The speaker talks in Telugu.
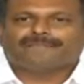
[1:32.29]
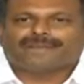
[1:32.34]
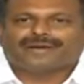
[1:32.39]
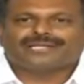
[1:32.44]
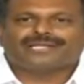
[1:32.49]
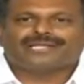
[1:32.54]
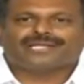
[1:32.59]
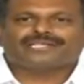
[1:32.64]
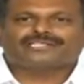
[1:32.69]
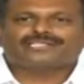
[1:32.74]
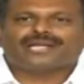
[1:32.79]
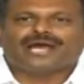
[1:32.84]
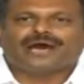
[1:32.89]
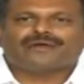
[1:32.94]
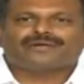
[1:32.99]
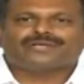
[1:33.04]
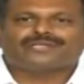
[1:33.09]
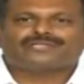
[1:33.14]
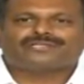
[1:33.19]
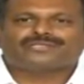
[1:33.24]
పది లక్షల
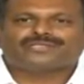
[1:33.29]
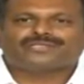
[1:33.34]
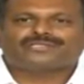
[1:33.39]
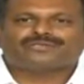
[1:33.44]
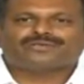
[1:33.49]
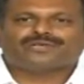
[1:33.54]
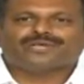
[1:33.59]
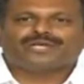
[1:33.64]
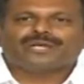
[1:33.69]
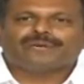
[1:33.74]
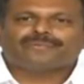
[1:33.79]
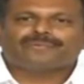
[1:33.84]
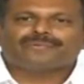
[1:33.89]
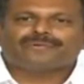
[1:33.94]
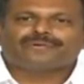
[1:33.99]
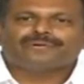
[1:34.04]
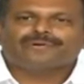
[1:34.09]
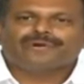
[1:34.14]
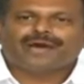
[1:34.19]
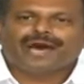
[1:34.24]
యావరేజ్కి
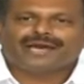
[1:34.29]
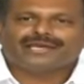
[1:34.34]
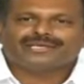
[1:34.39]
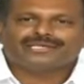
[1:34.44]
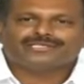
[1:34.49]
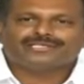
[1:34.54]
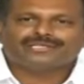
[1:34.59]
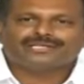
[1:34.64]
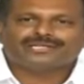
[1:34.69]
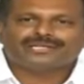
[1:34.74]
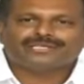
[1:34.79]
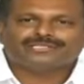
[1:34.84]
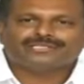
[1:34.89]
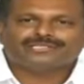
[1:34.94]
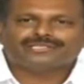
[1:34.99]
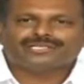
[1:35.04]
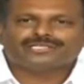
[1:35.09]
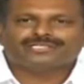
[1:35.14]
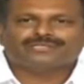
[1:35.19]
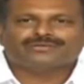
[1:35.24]
తీసుకున్నప్పుడు హయ్యెస్ట్ టెస్ట్
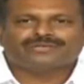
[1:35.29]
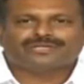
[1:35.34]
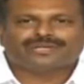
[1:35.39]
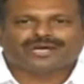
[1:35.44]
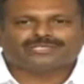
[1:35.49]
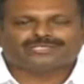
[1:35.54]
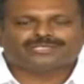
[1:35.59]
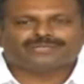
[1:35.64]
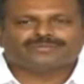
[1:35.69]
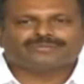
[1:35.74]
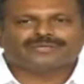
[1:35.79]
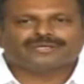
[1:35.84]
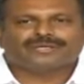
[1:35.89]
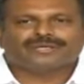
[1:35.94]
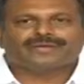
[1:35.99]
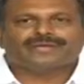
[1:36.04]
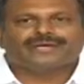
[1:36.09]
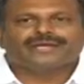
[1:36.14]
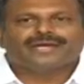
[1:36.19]
చేసినటువంటి రాష్ట్రం ఇది